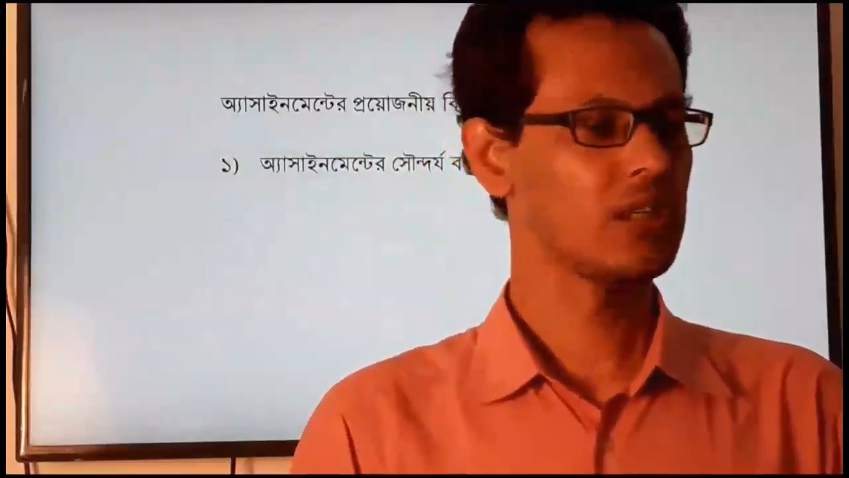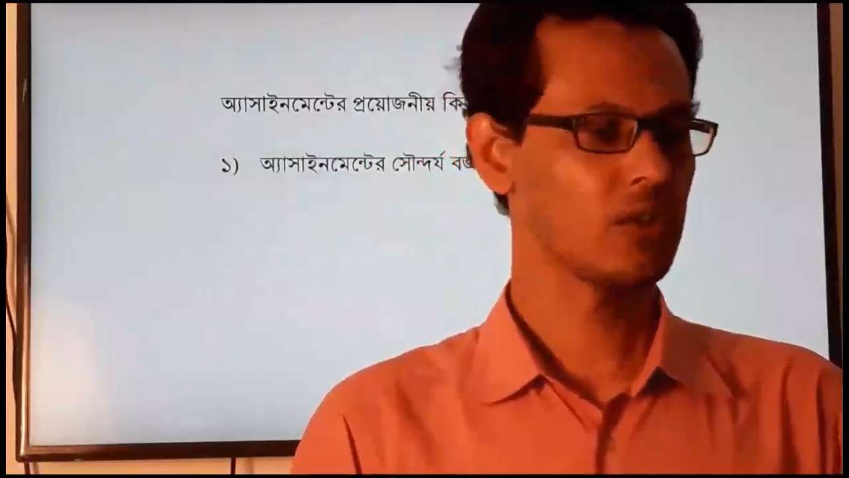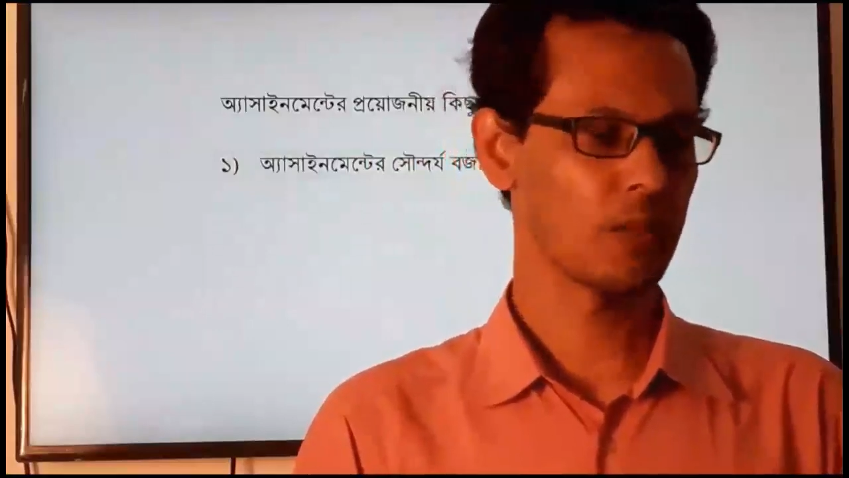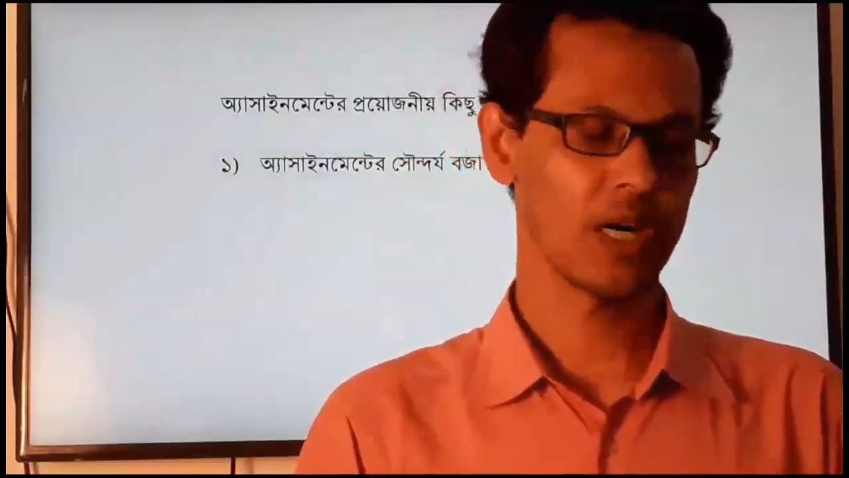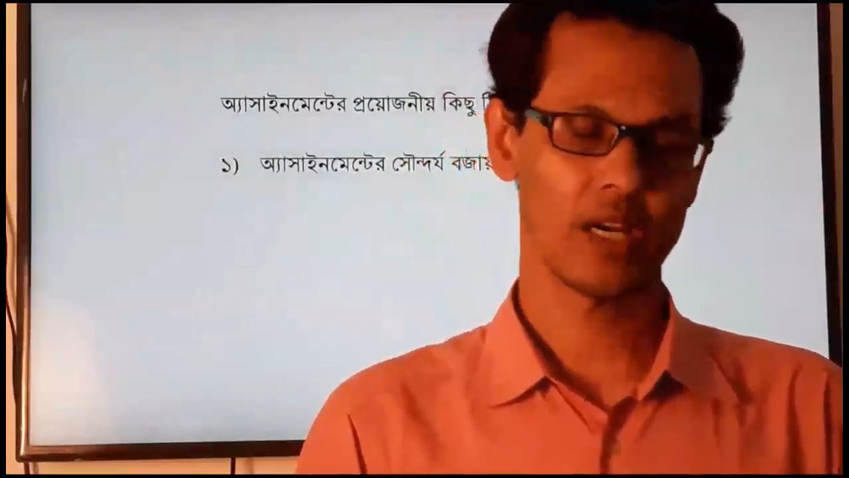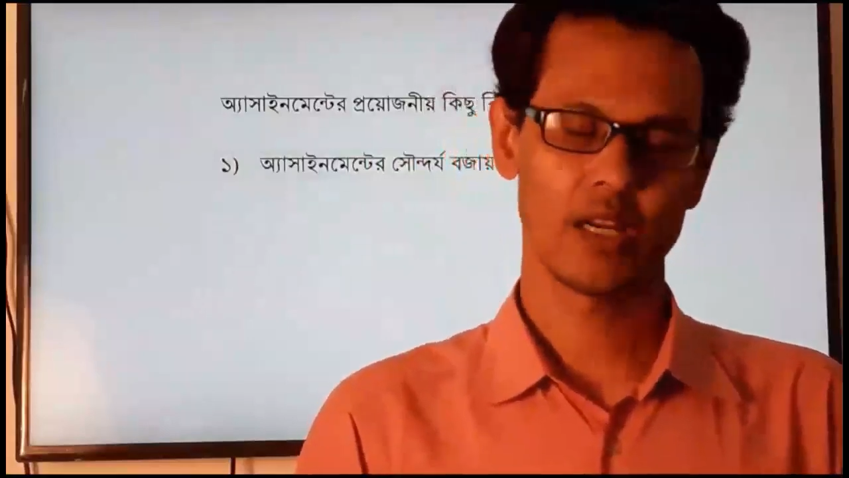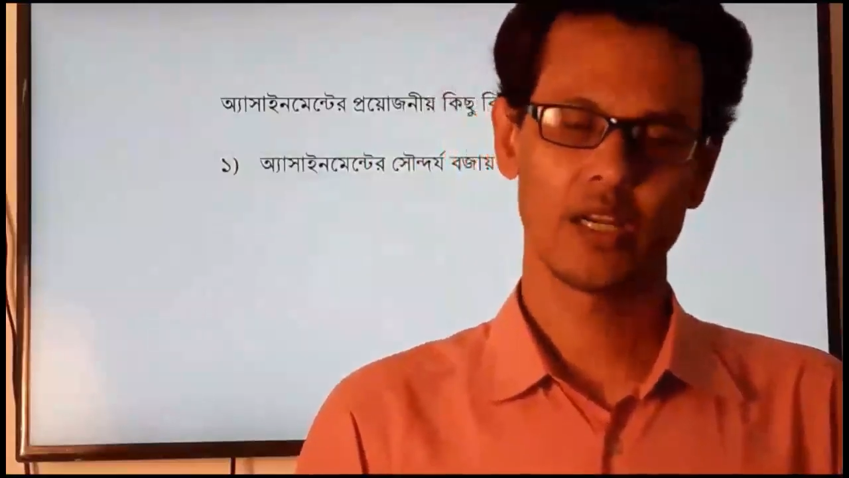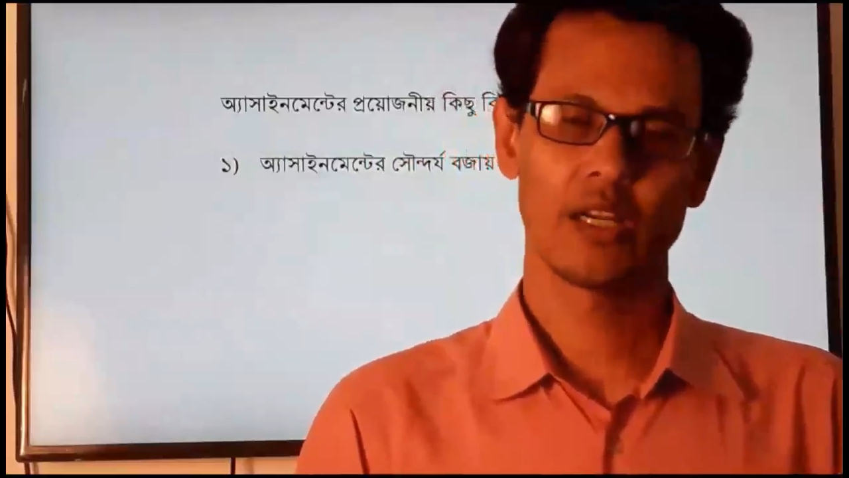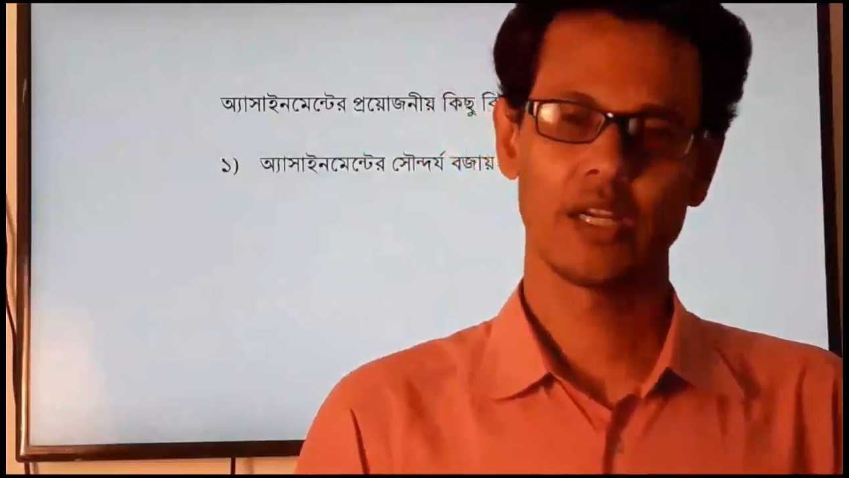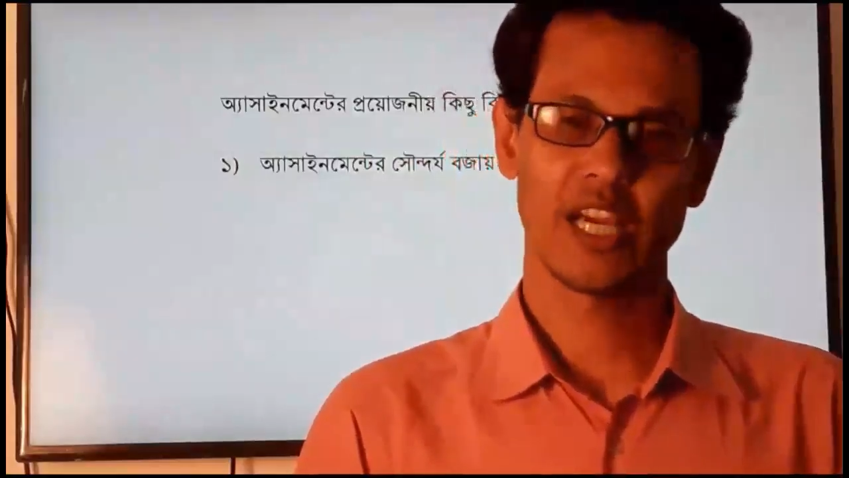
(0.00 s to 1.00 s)
তোমার
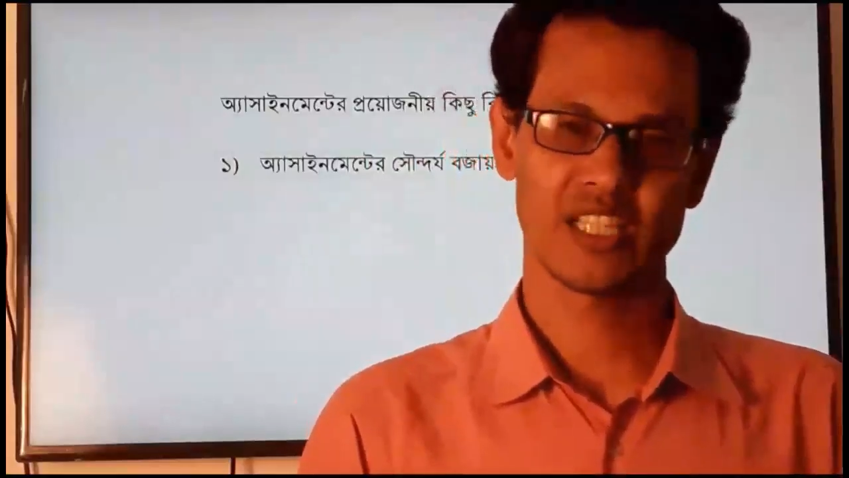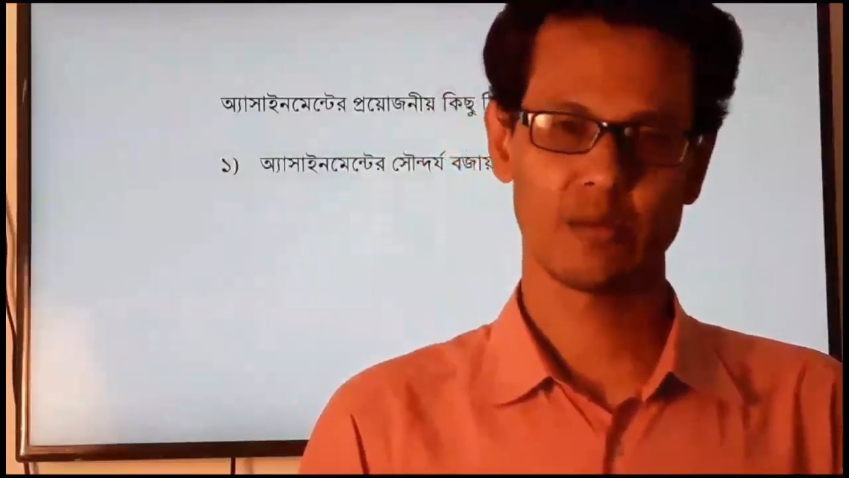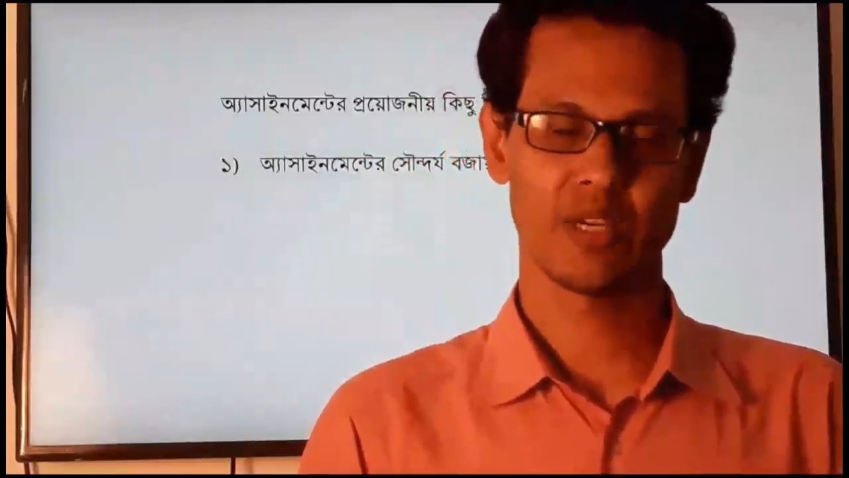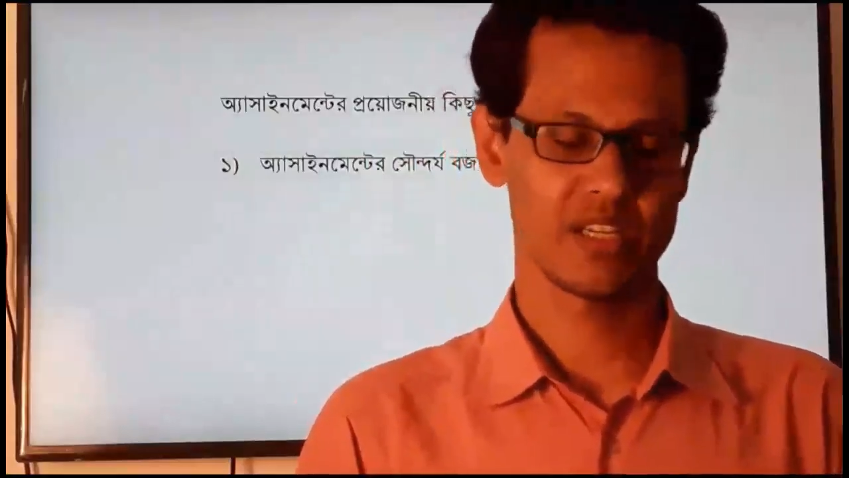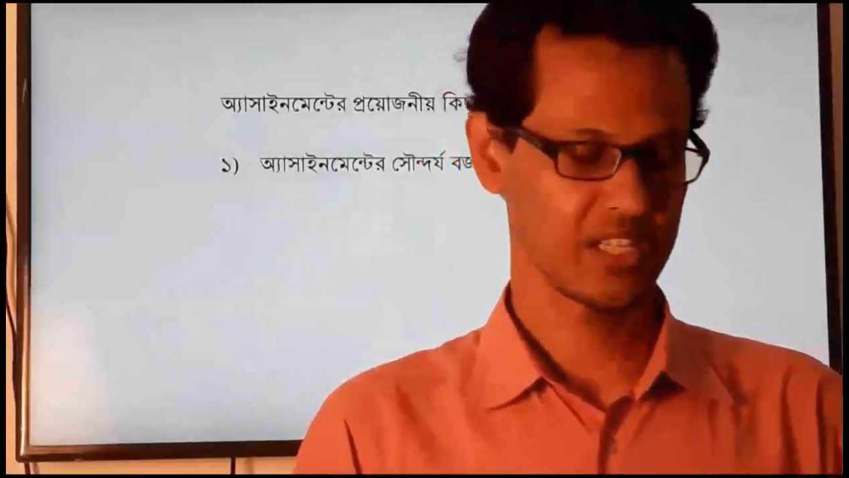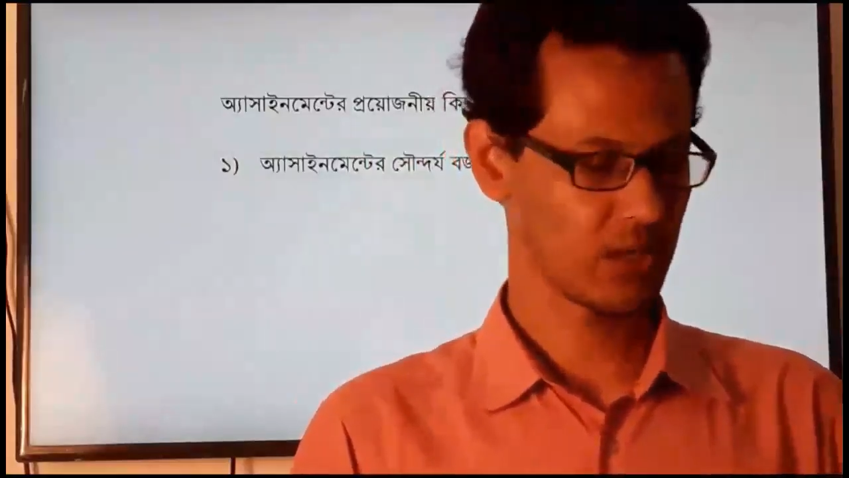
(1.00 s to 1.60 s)
অ্যাসাইনমেন্ট